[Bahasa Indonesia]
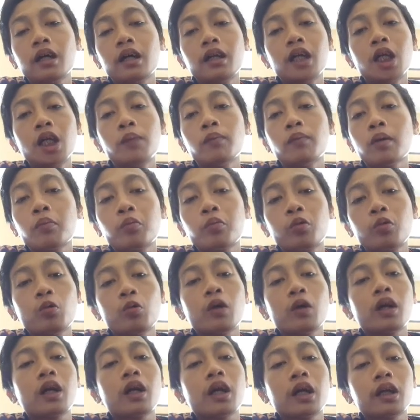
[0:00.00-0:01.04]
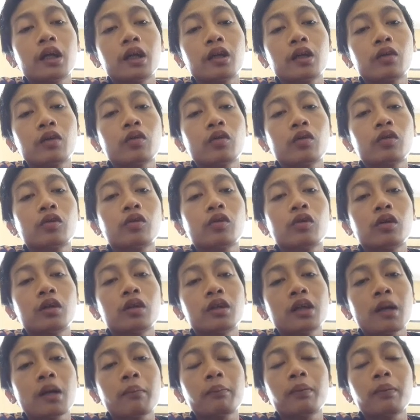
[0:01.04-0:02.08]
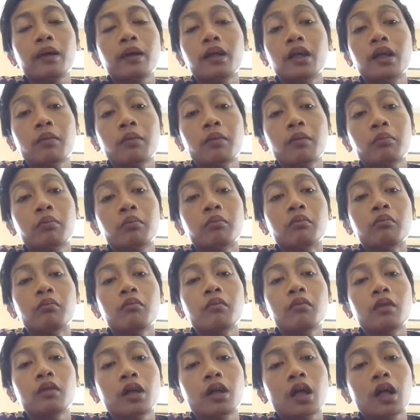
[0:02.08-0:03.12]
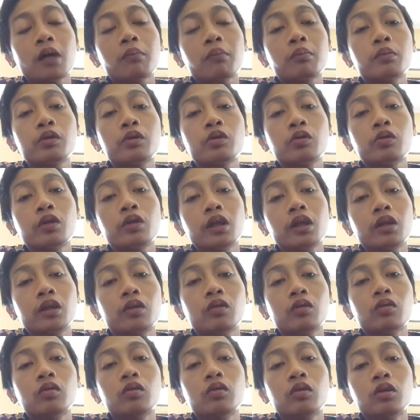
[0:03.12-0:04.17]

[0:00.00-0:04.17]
50-an lah yang nonton sampai jam 6 sore itu